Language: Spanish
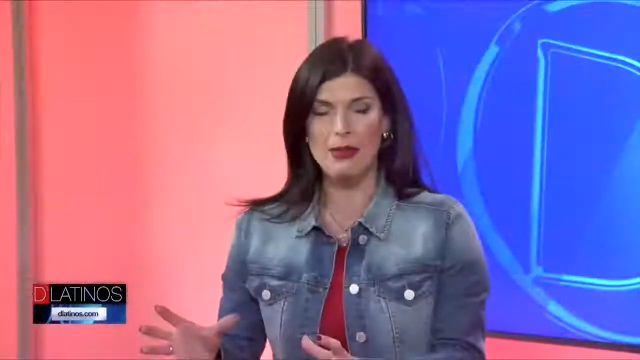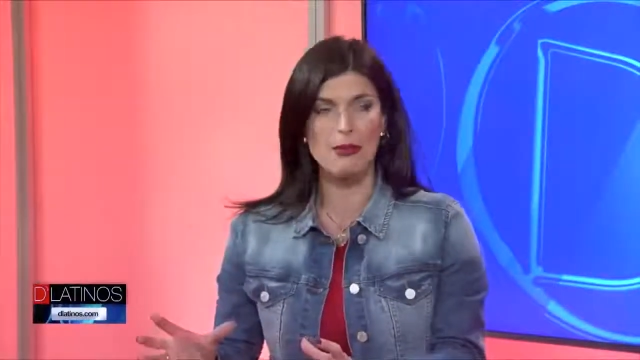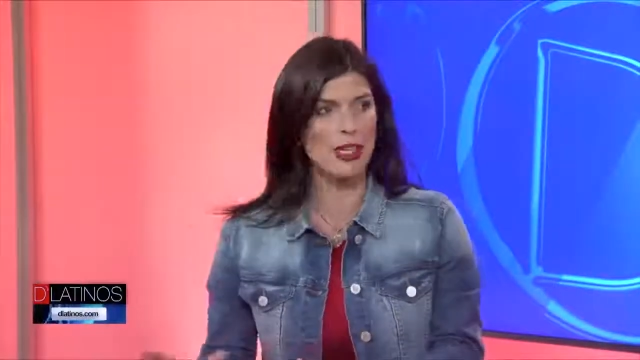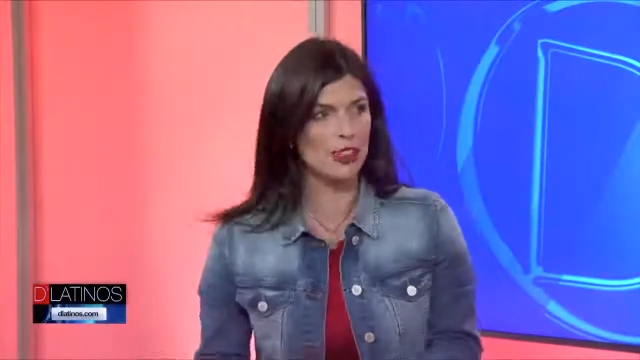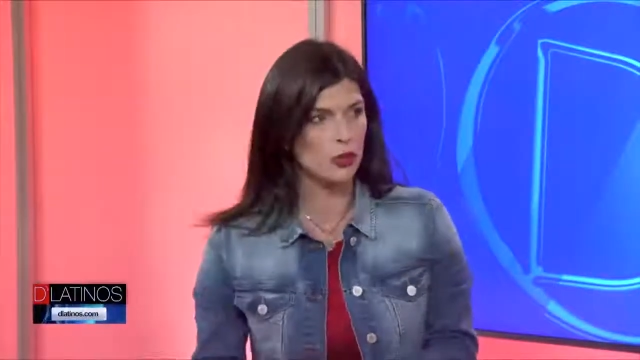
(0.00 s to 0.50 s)

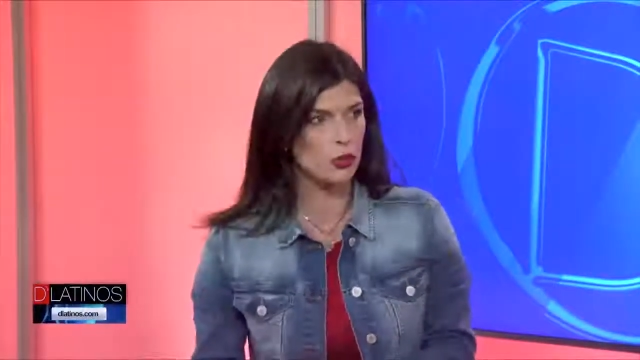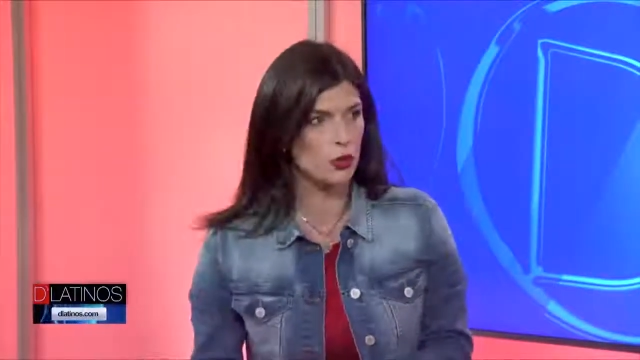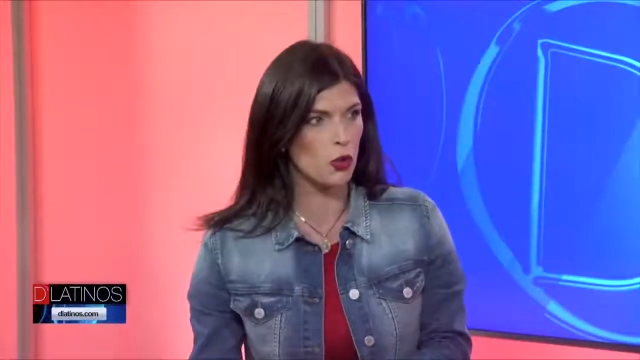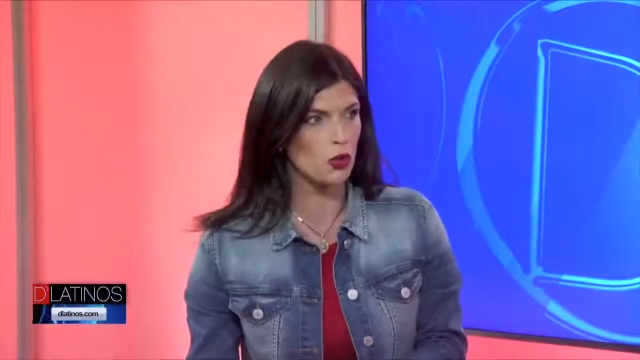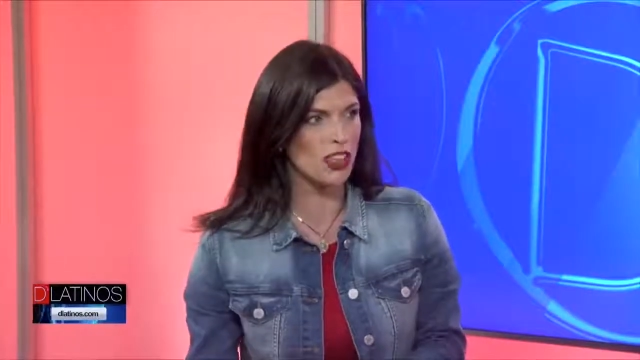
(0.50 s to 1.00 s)

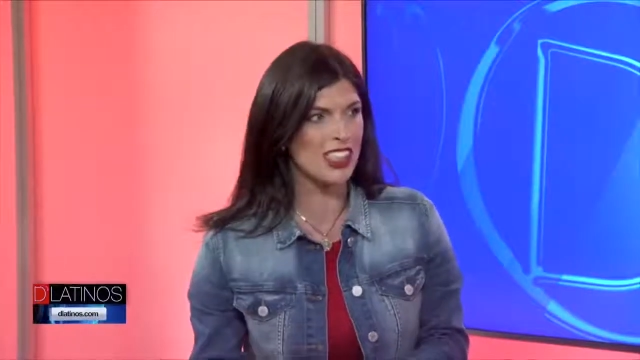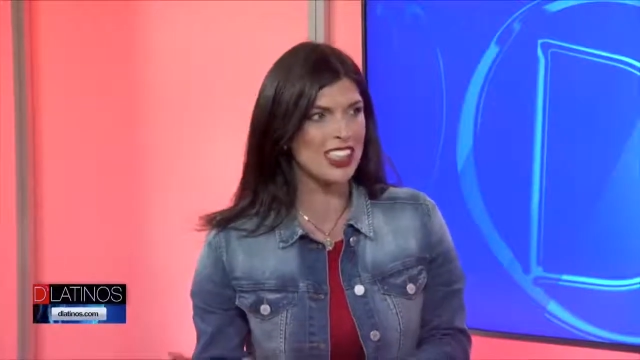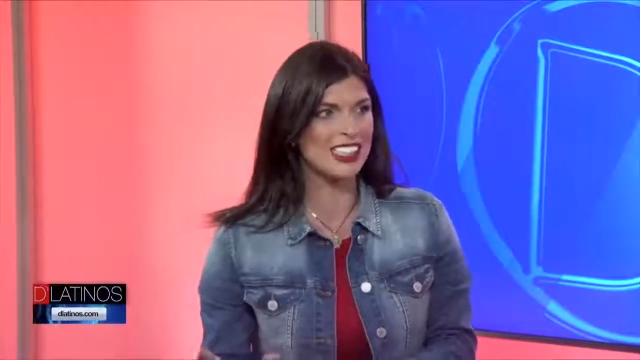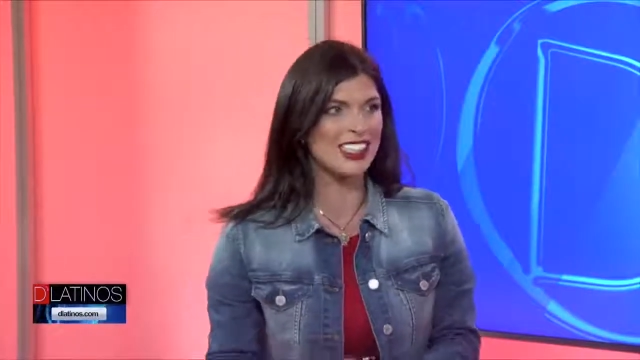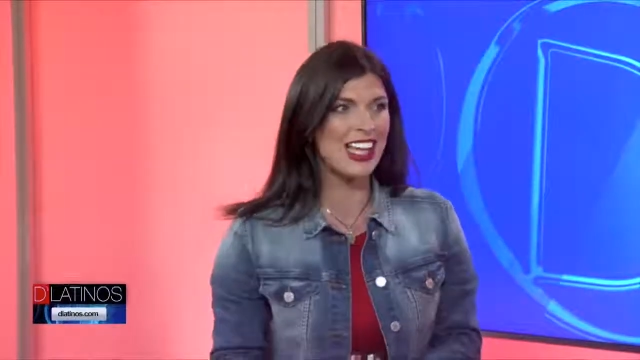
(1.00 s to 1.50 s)
alimentos
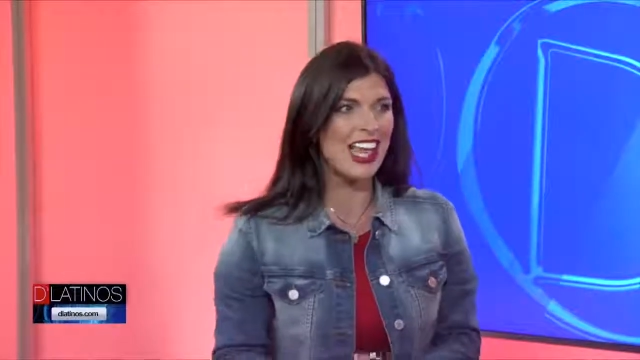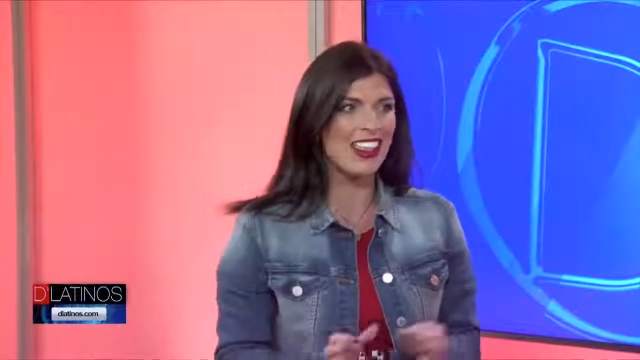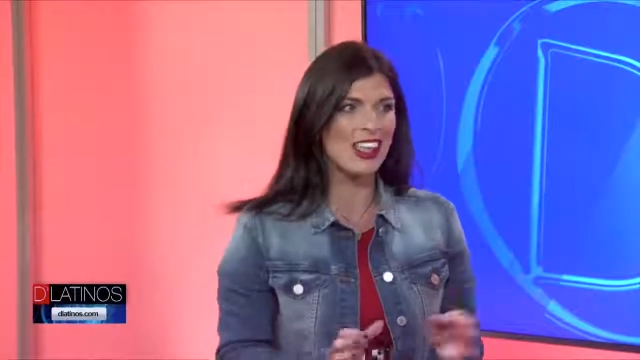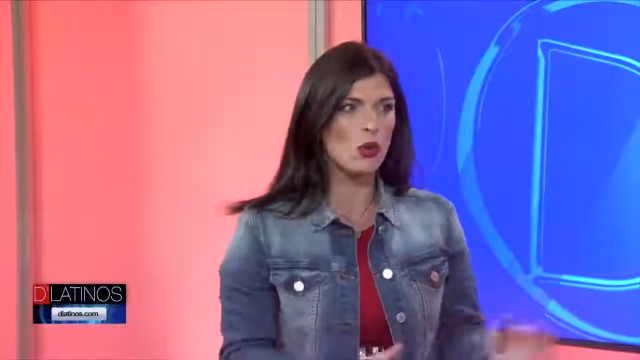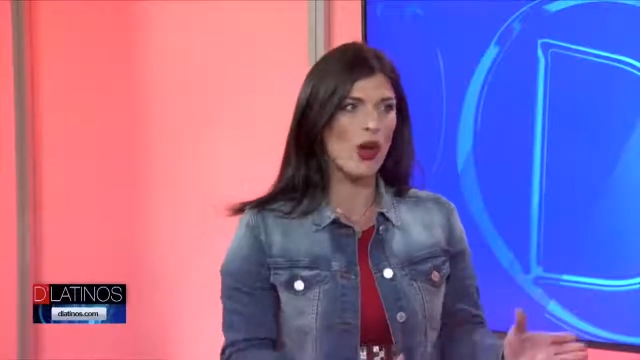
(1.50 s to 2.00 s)
contienen la sal
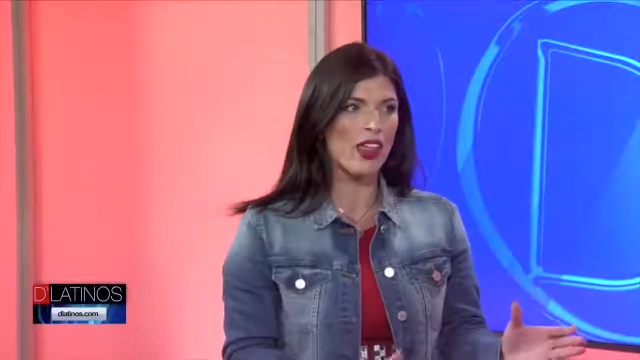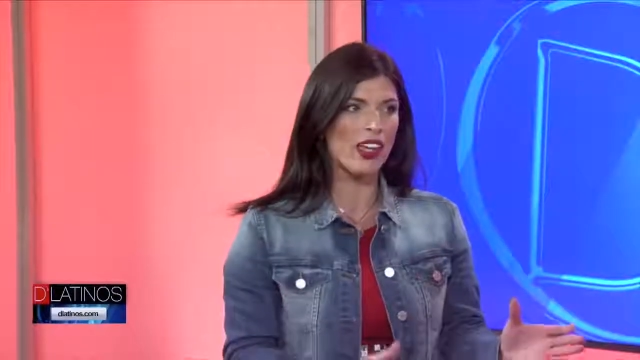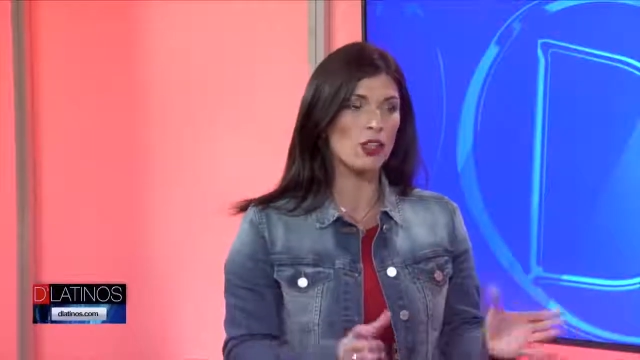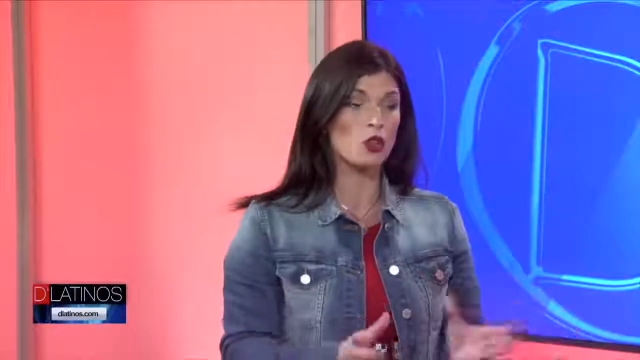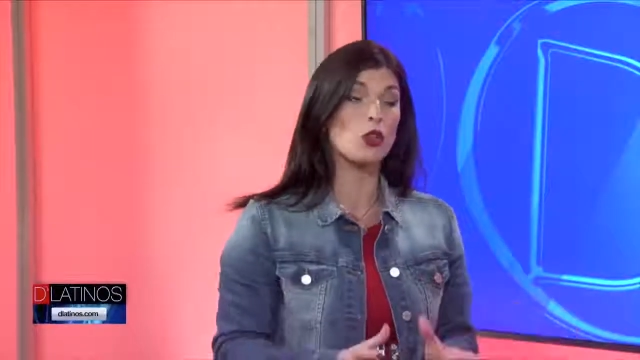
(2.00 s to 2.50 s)

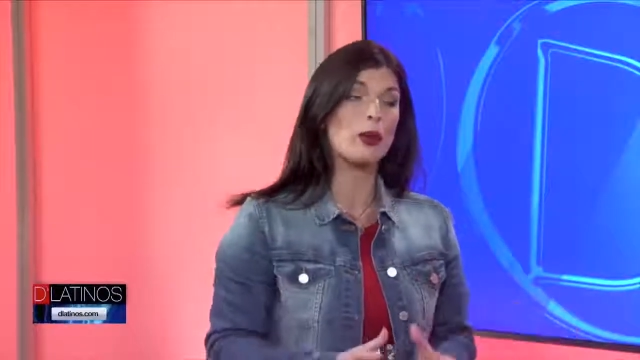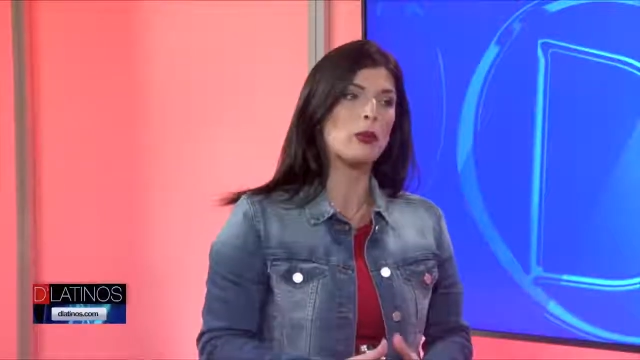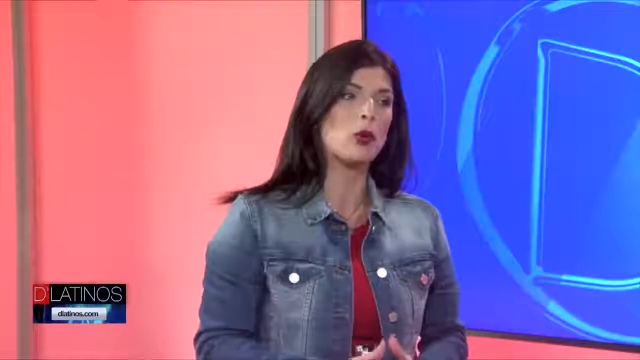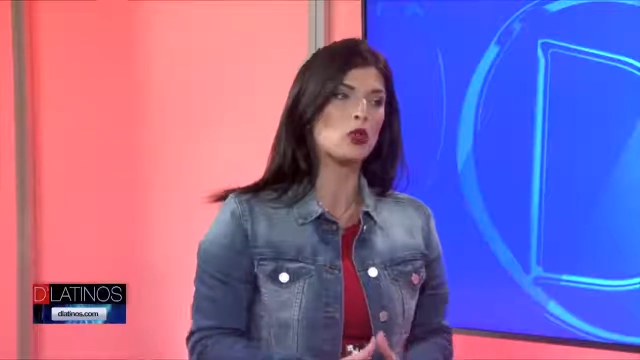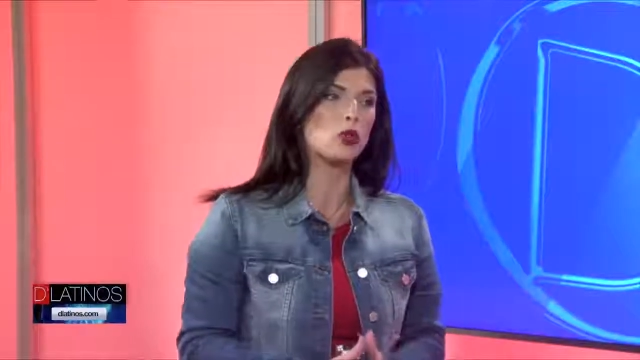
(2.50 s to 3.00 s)
adecuada que nosotros
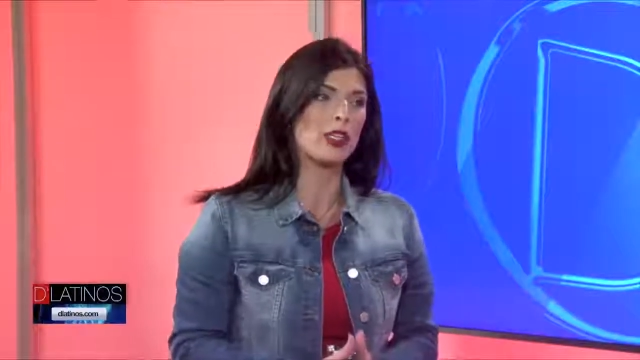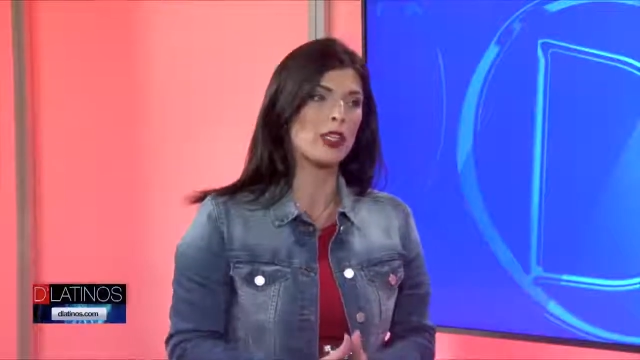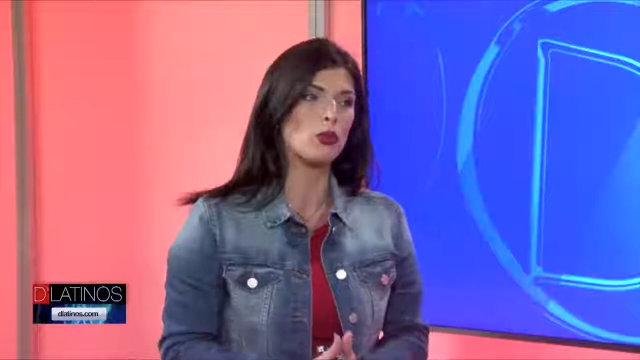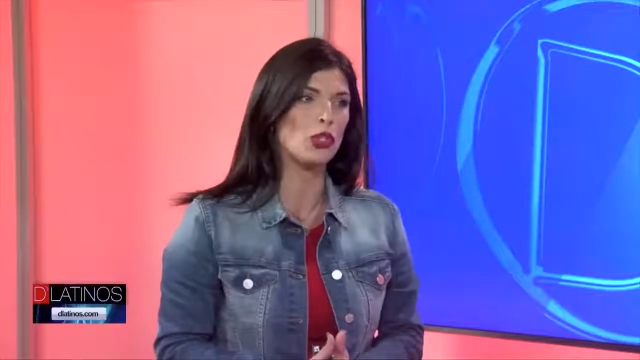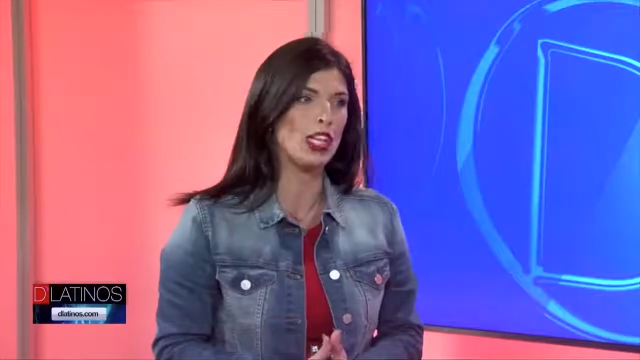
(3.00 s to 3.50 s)
debemos
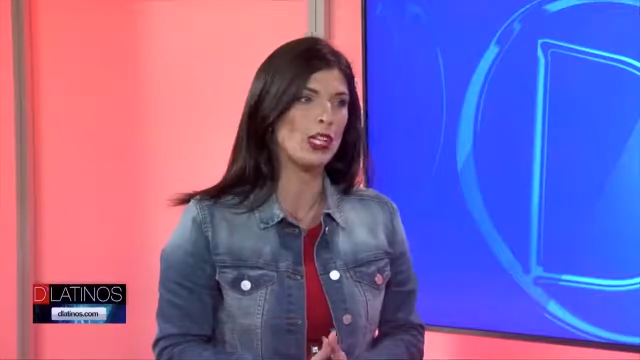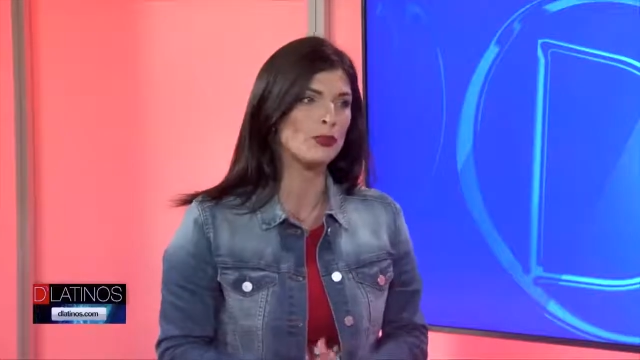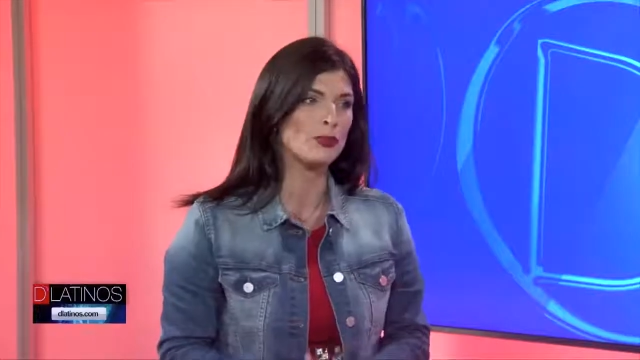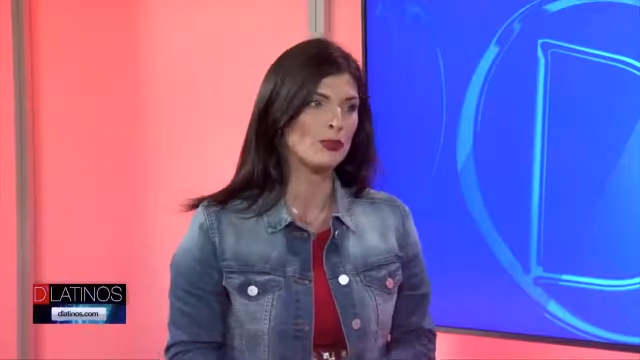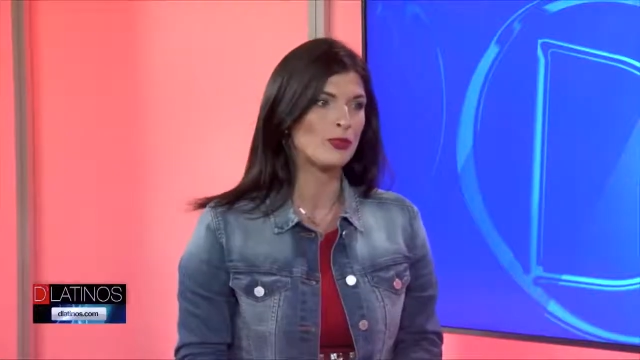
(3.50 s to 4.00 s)
consumir en un
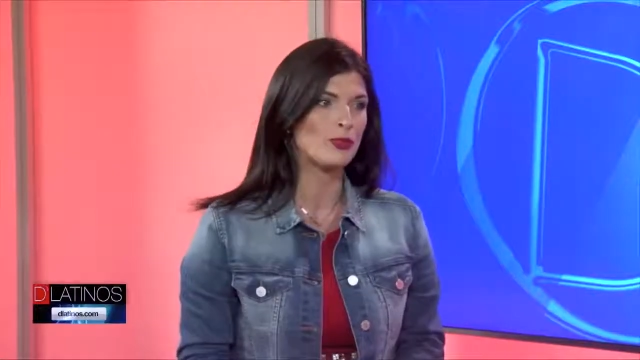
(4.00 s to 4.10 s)
día?